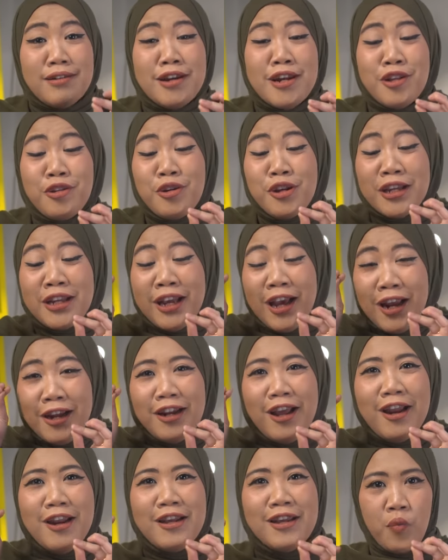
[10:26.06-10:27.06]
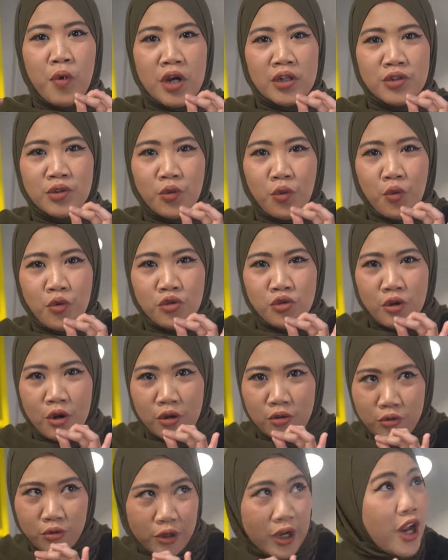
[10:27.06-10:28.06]
Dan itu dekat kali Pas Rosa
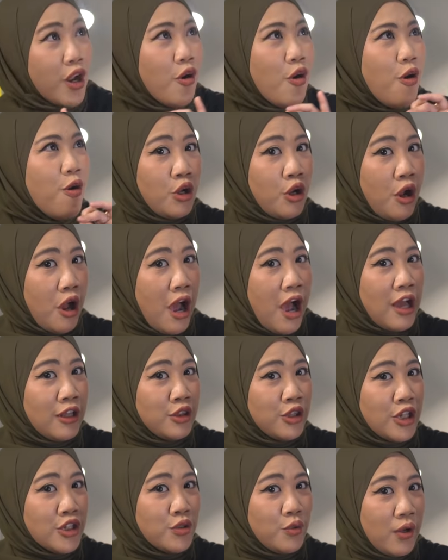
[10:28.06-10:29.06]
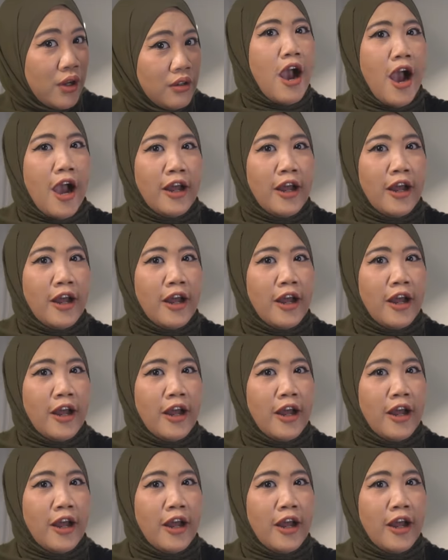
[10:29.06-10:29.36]
nengok ke atas Wak